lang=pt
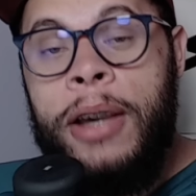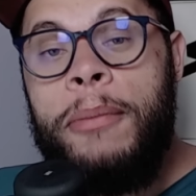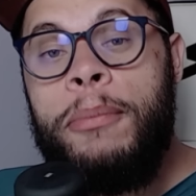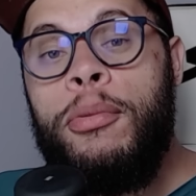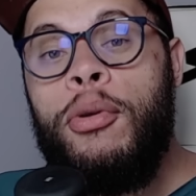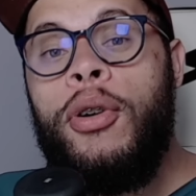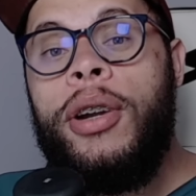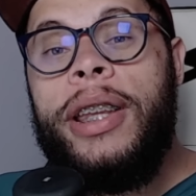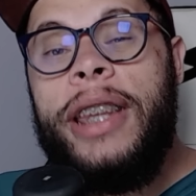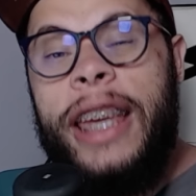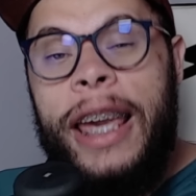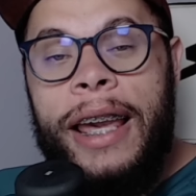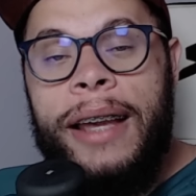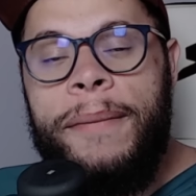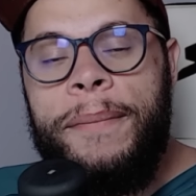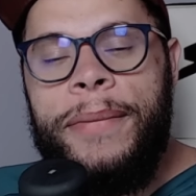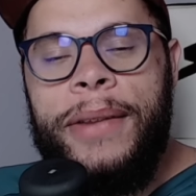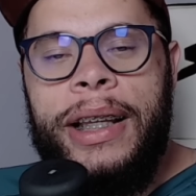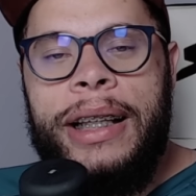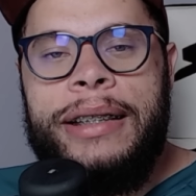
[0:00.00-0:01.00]

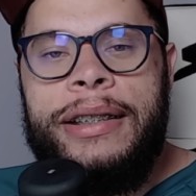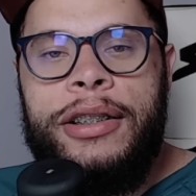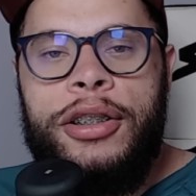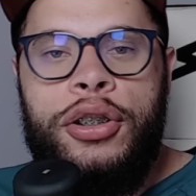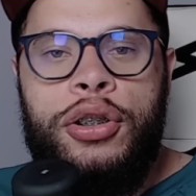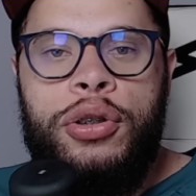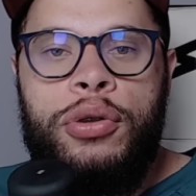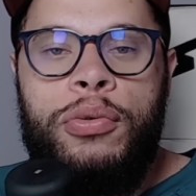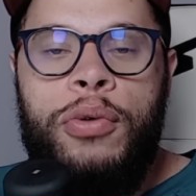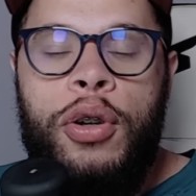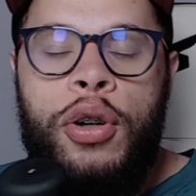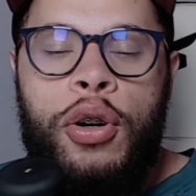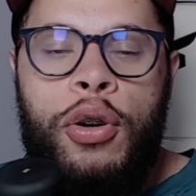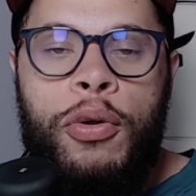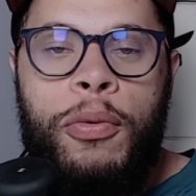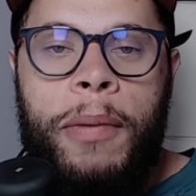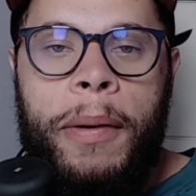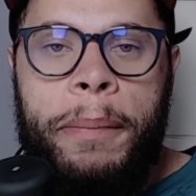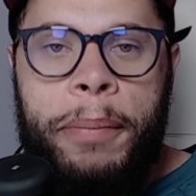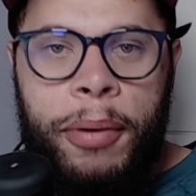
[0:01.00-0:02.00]
Porque existiu
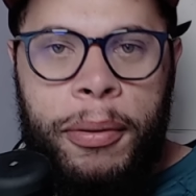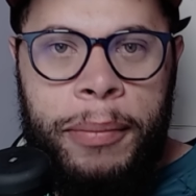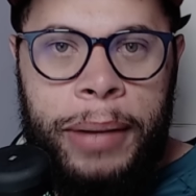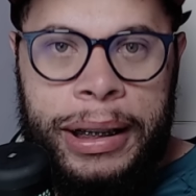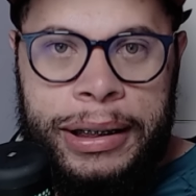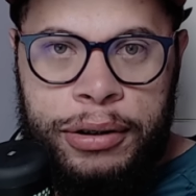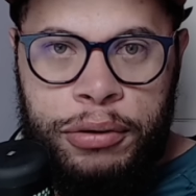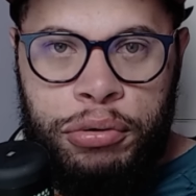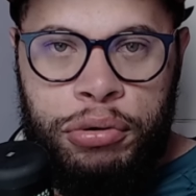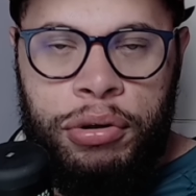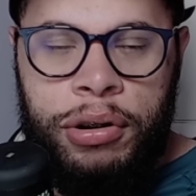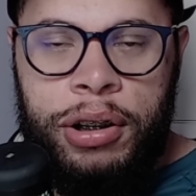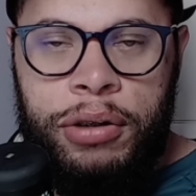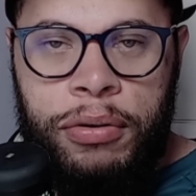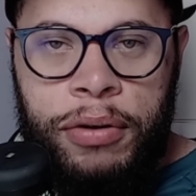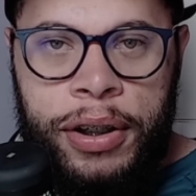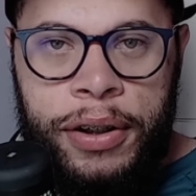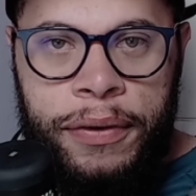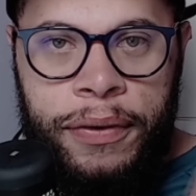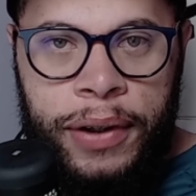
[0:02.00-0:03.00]
uma promessa do
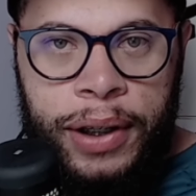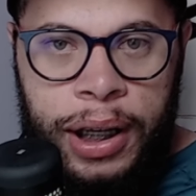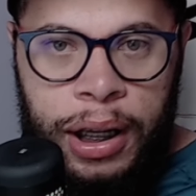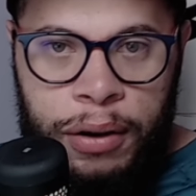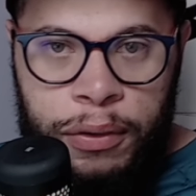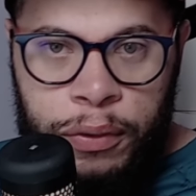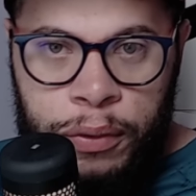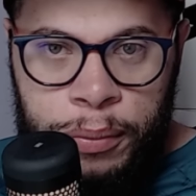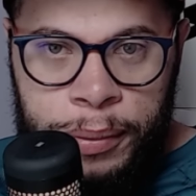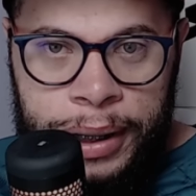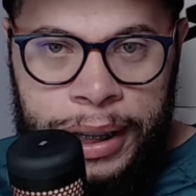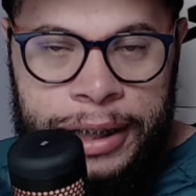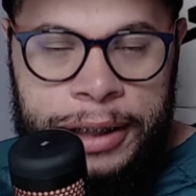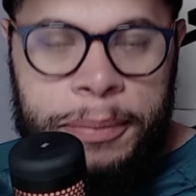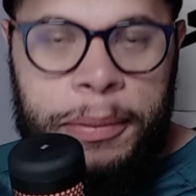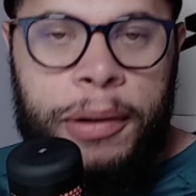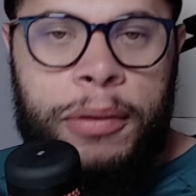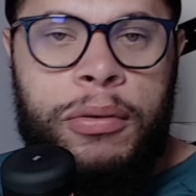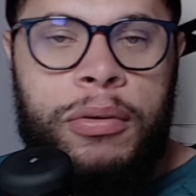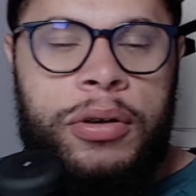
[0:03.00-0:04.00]
jogador em ficar no Fluminense
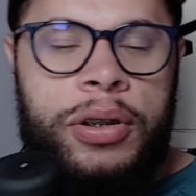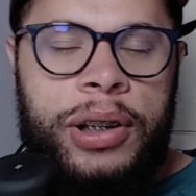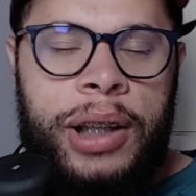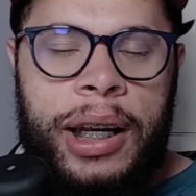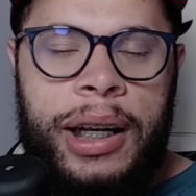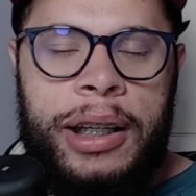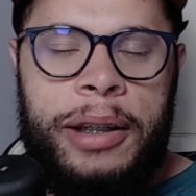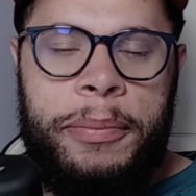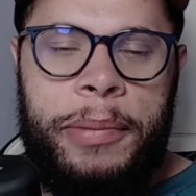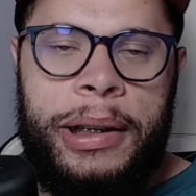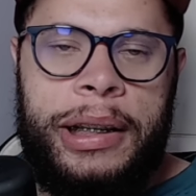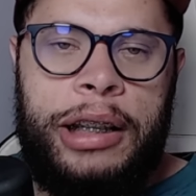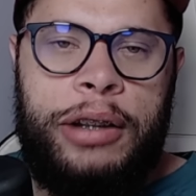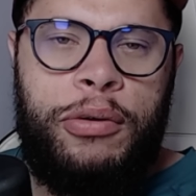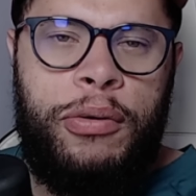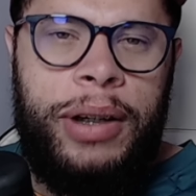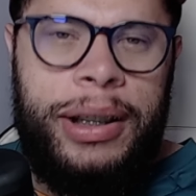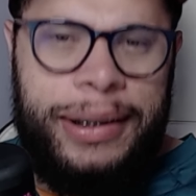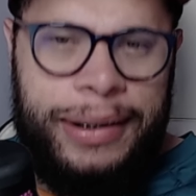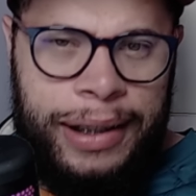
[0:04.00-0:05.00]
para conquistar a
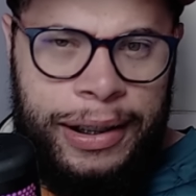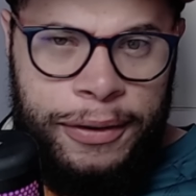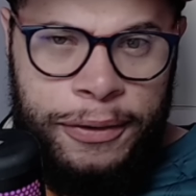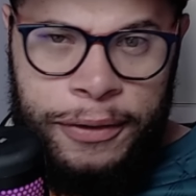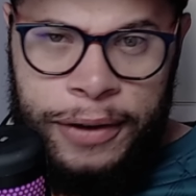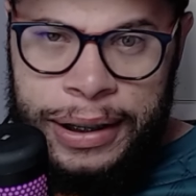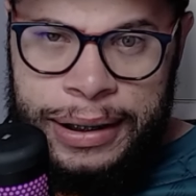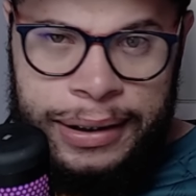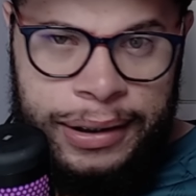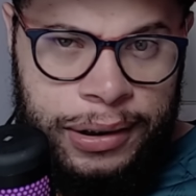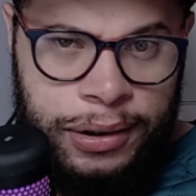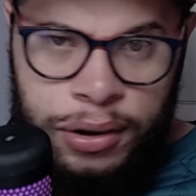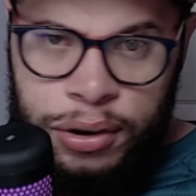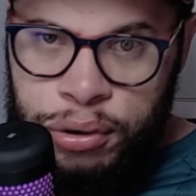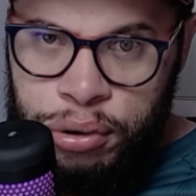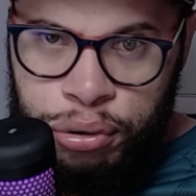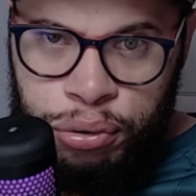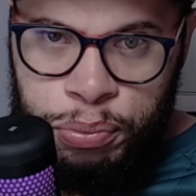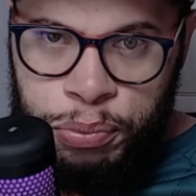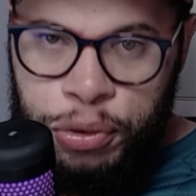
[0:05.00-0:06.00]
Libertadores, ele fez
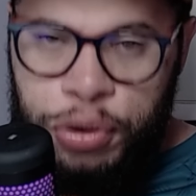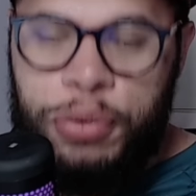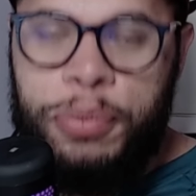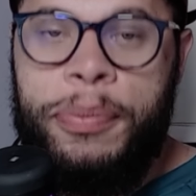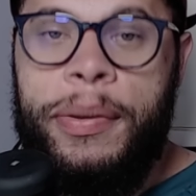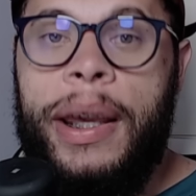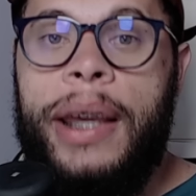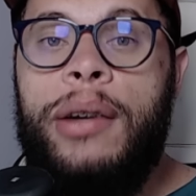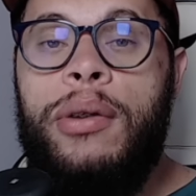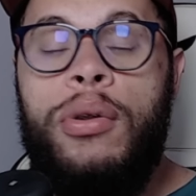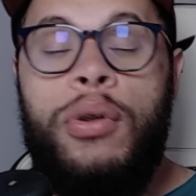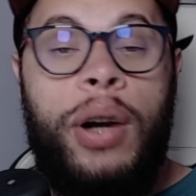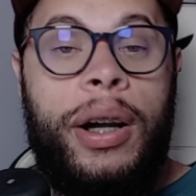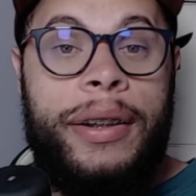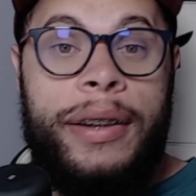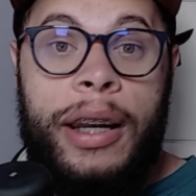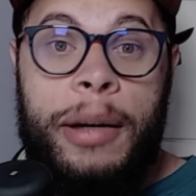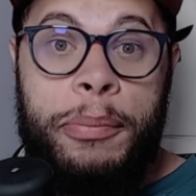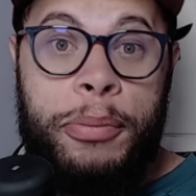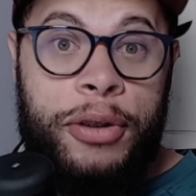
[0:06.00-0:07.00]
isso muito bem,
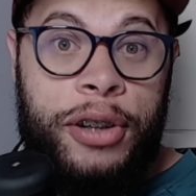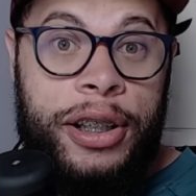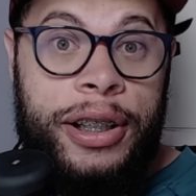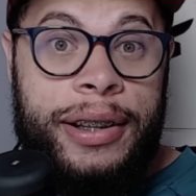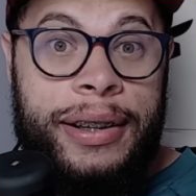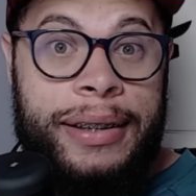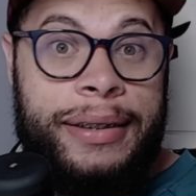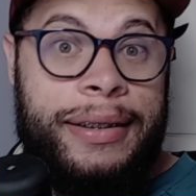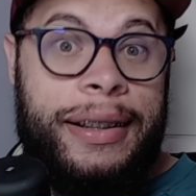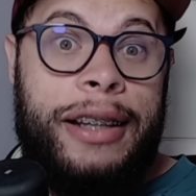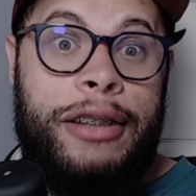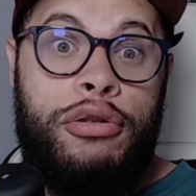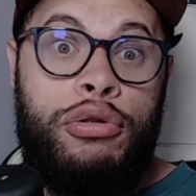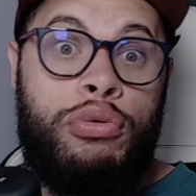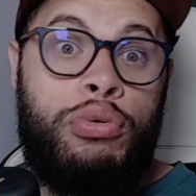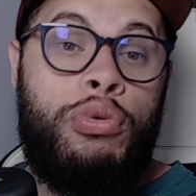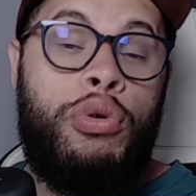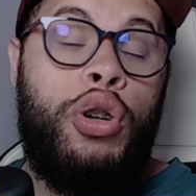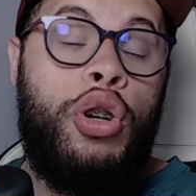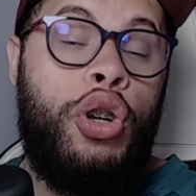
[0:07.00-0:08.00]
André poderia ter
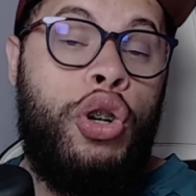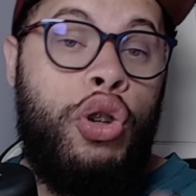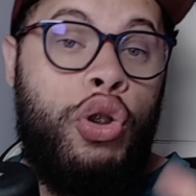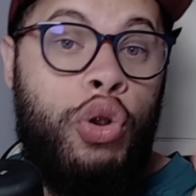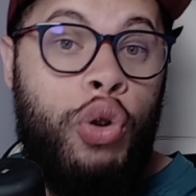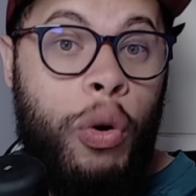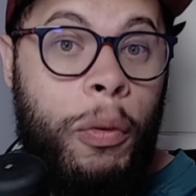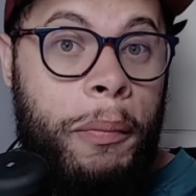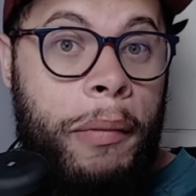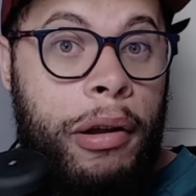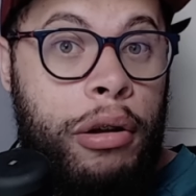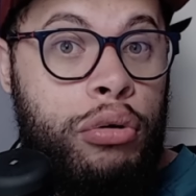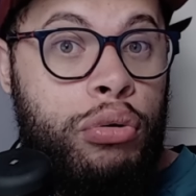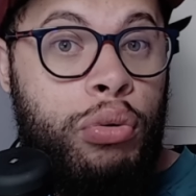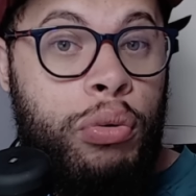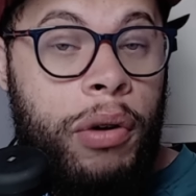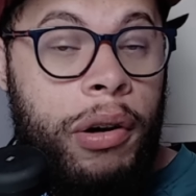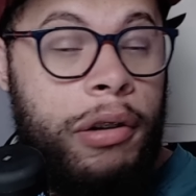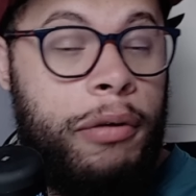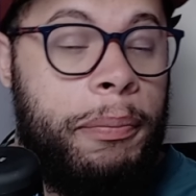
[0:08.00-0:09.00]
saído no meio
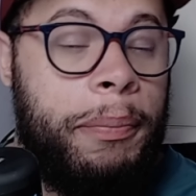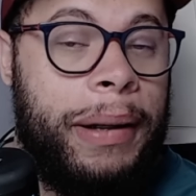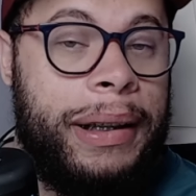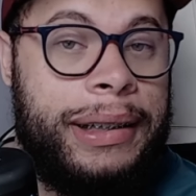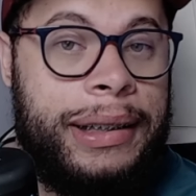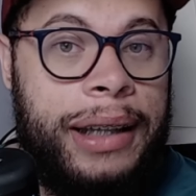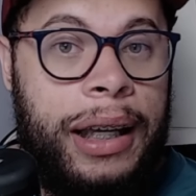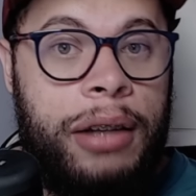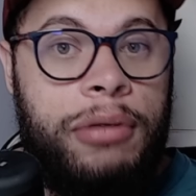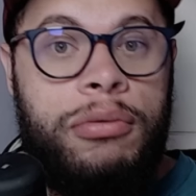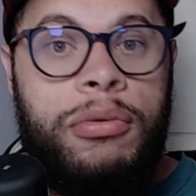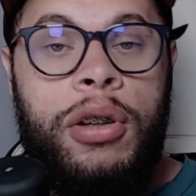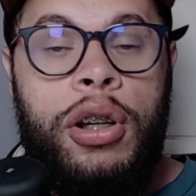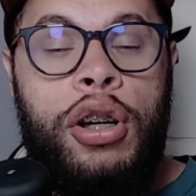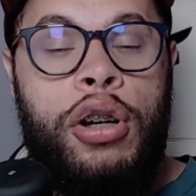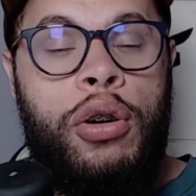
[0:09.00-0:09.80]
do ano passado,